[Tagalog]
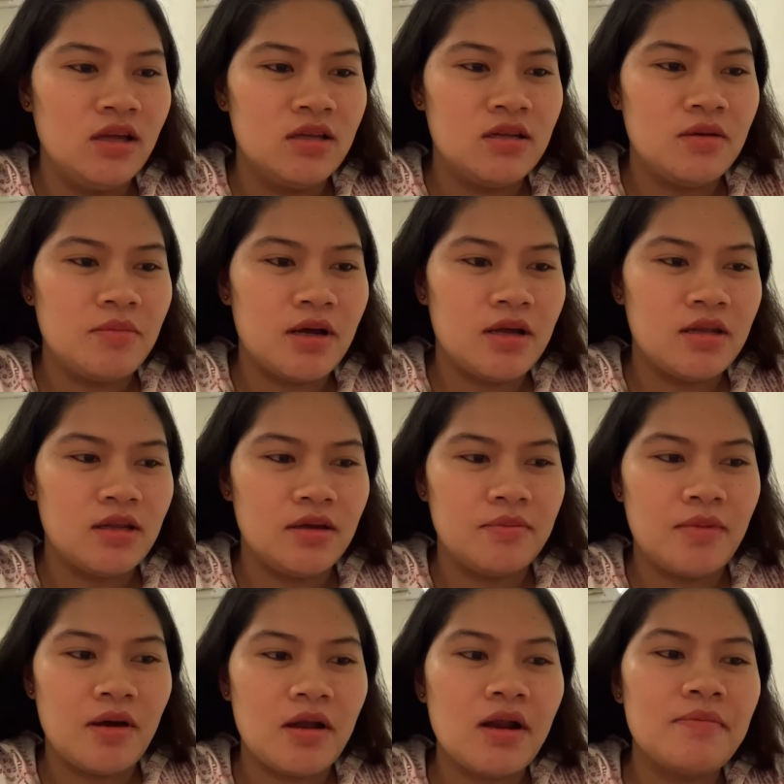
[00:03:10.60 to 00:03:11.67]
na, ma na
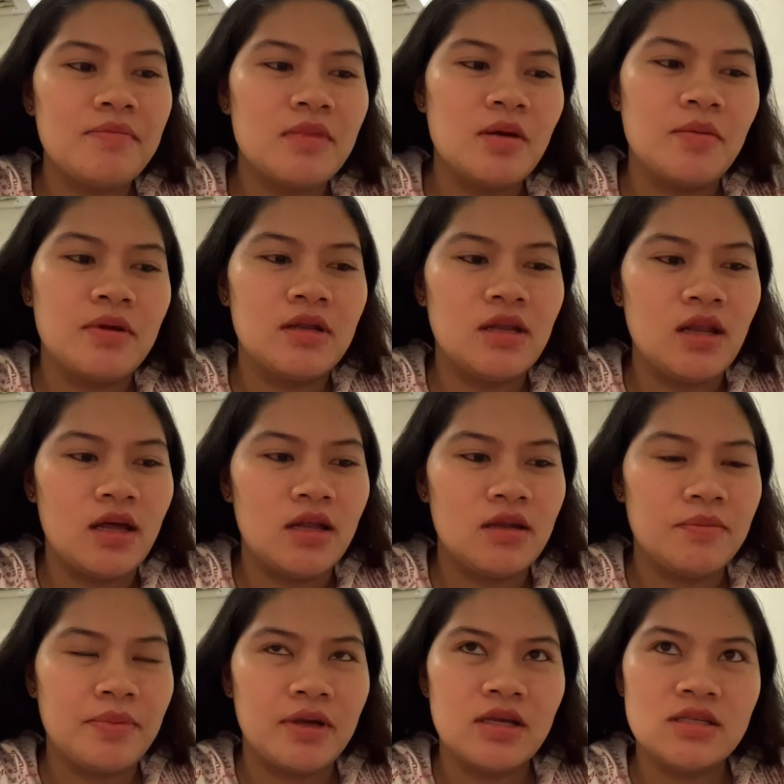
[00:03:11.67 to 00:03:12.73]
maramdaman nila
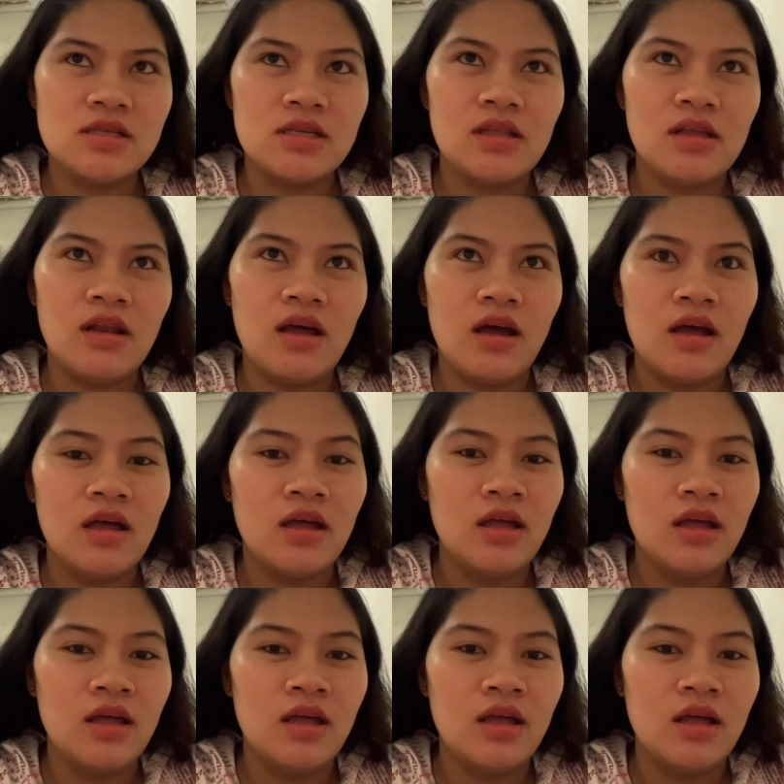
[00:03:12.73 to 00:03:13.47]
na pagising nila.